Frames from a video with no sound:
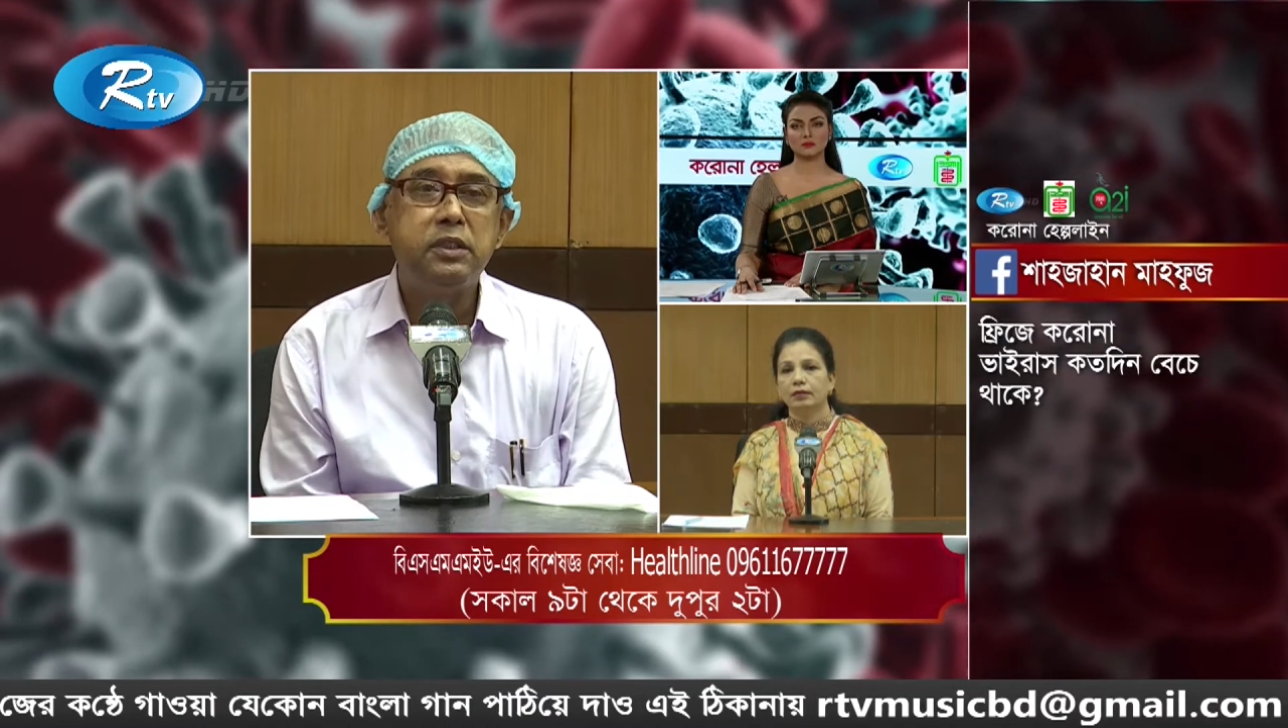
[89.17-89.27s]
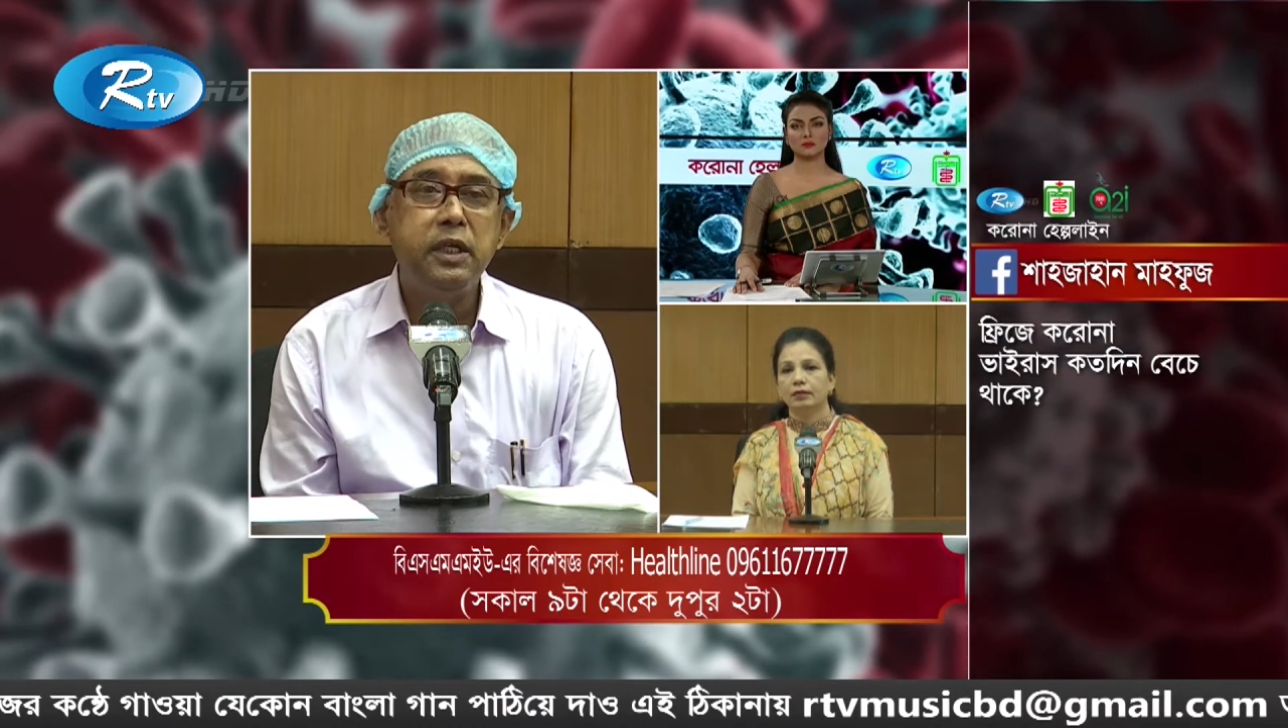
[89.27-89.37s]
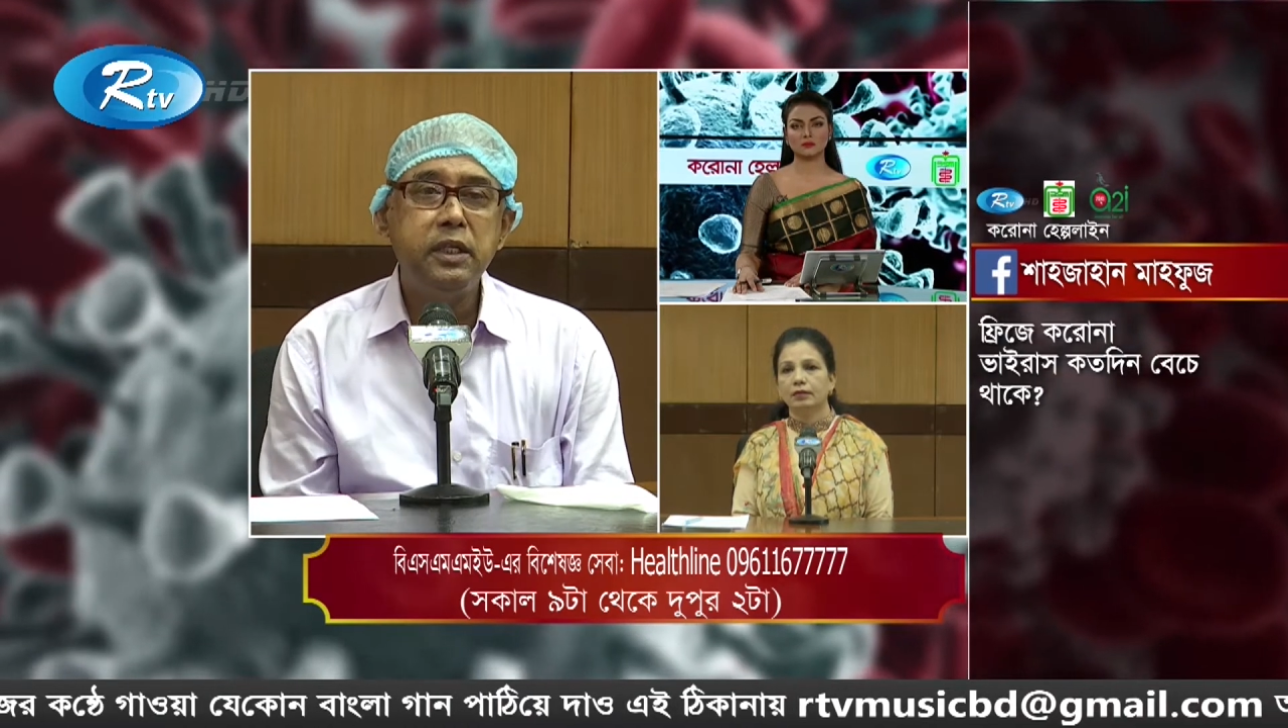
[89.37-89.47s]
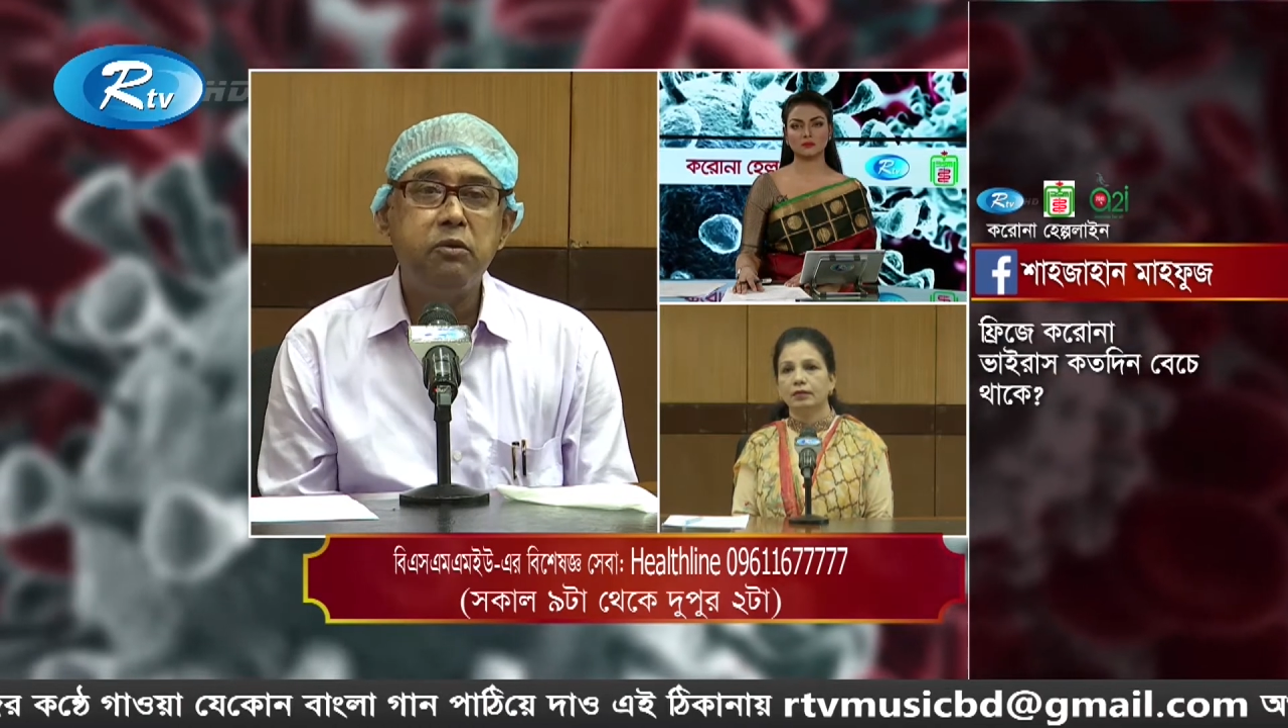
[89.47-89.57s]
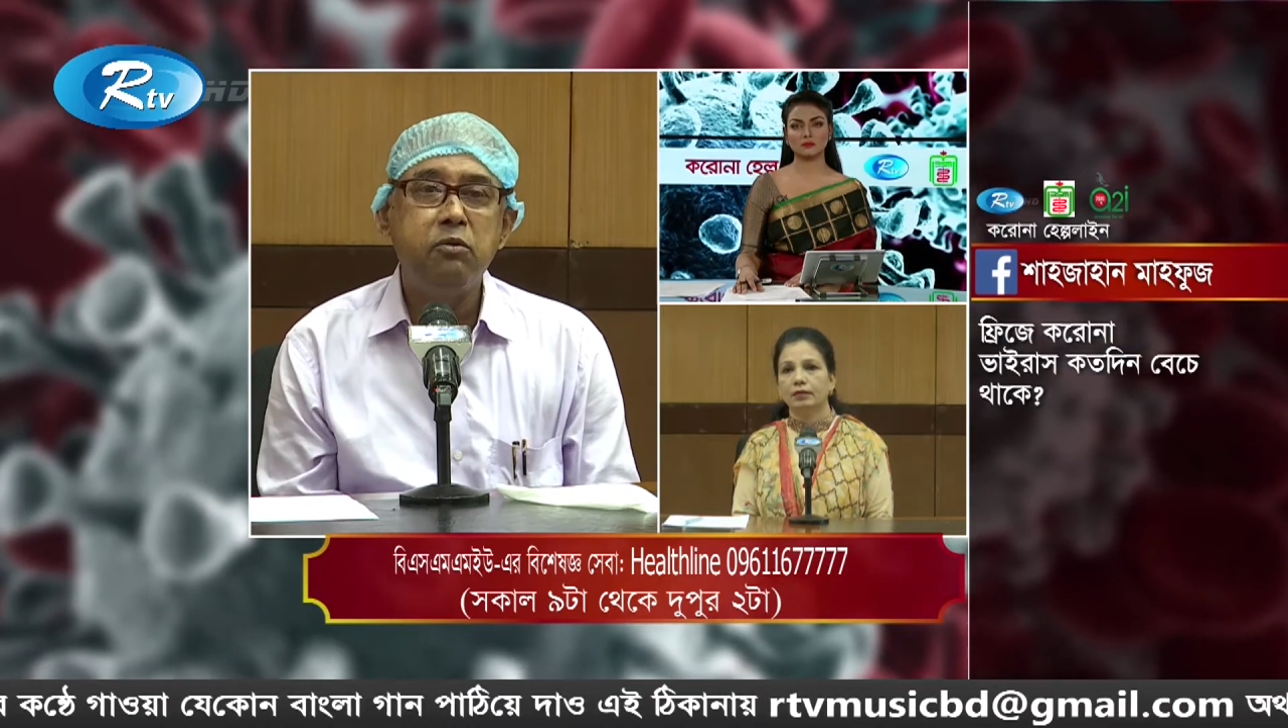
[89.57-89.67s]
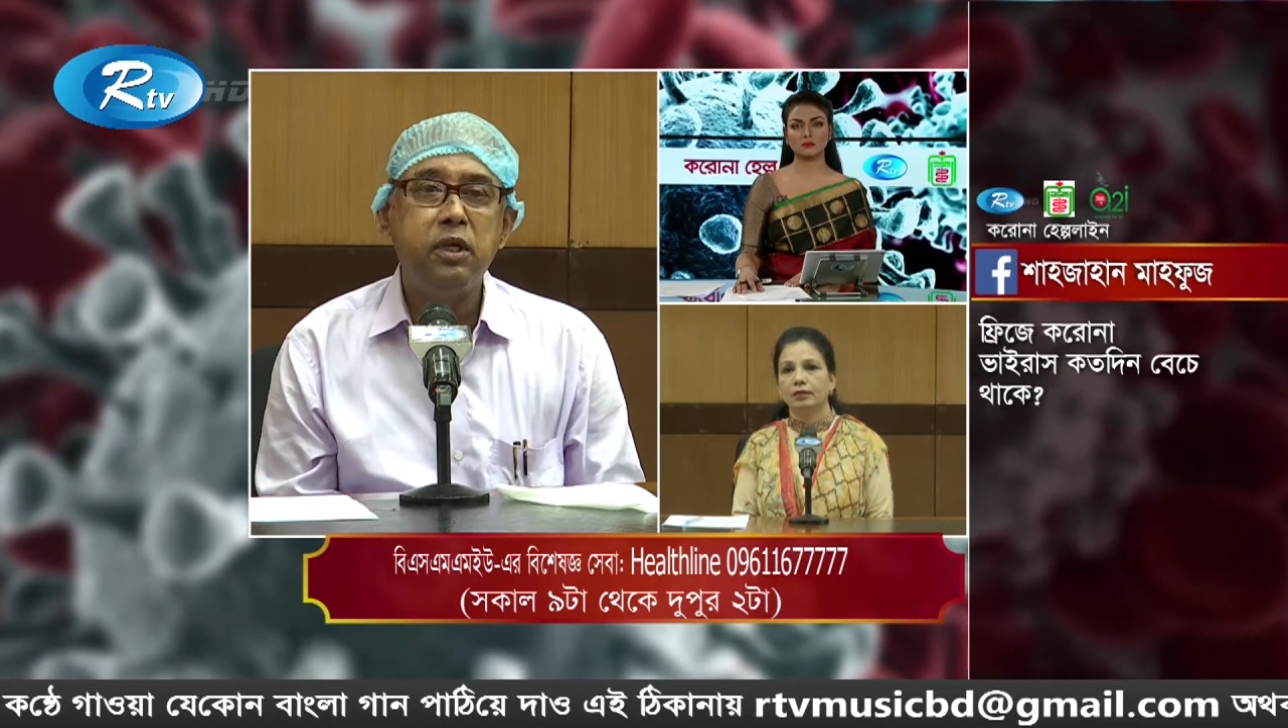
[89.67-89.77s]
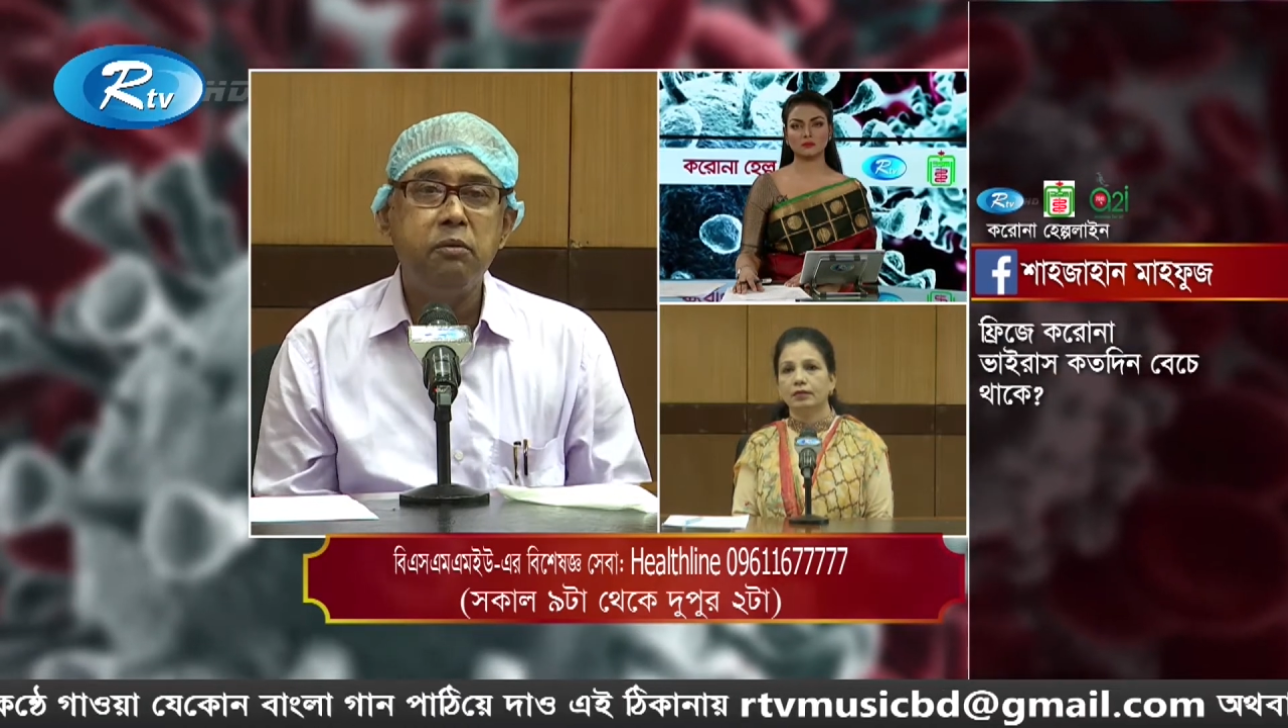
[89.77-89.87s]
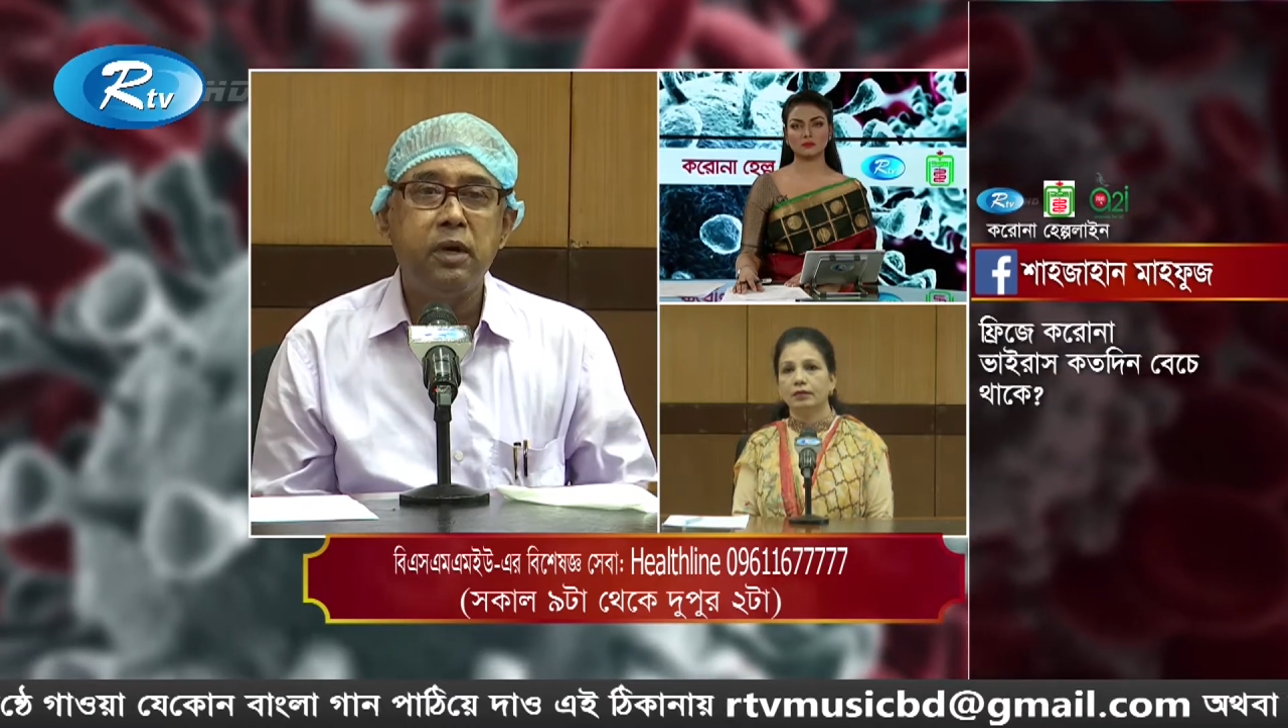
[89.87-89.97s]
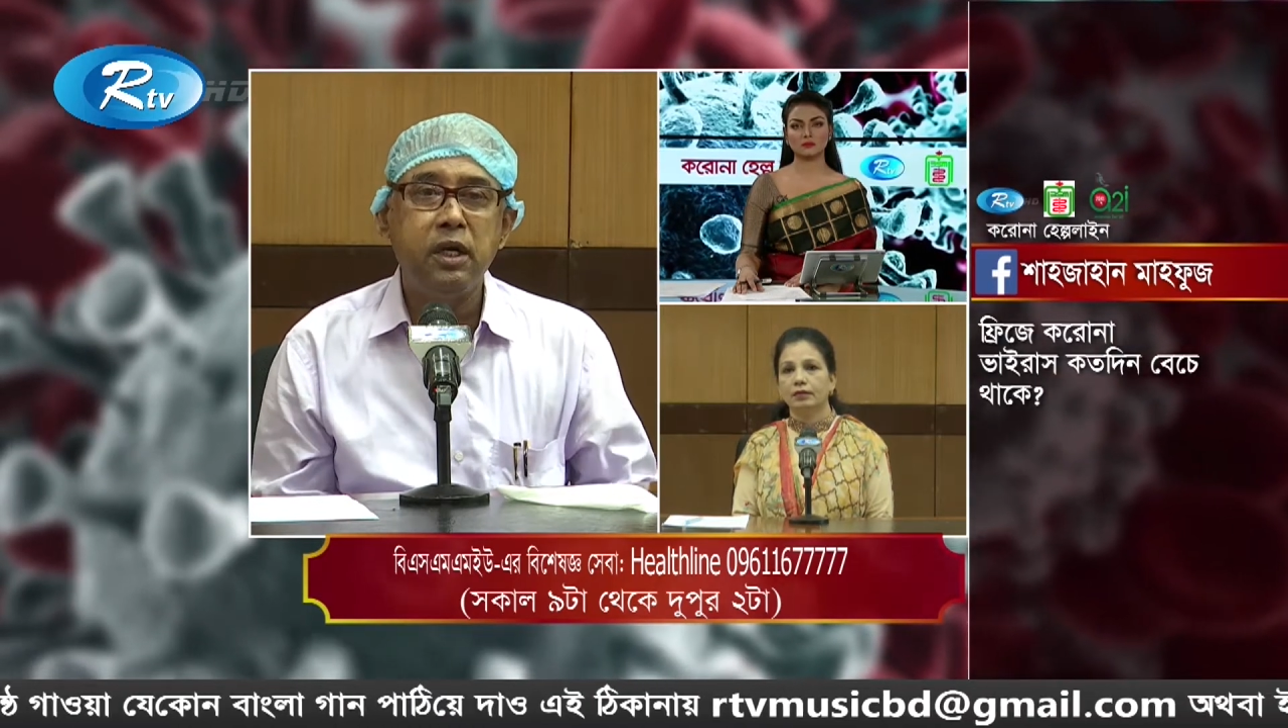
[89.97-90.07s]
সেই তুলনায়